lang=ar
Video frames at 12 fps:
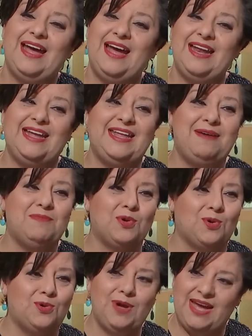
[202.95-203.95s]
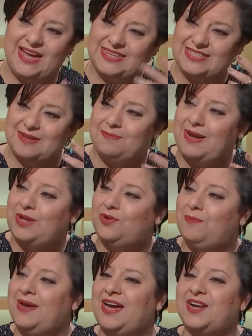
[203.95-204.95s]
حنا دائما نقولوا حارس البلاد
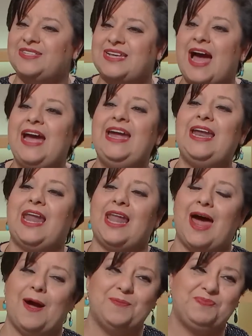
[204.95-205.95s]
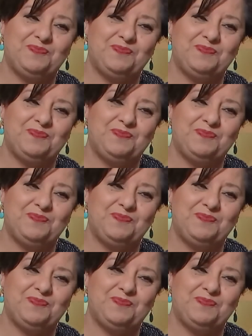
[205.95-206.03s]
وما يحرسها الا الله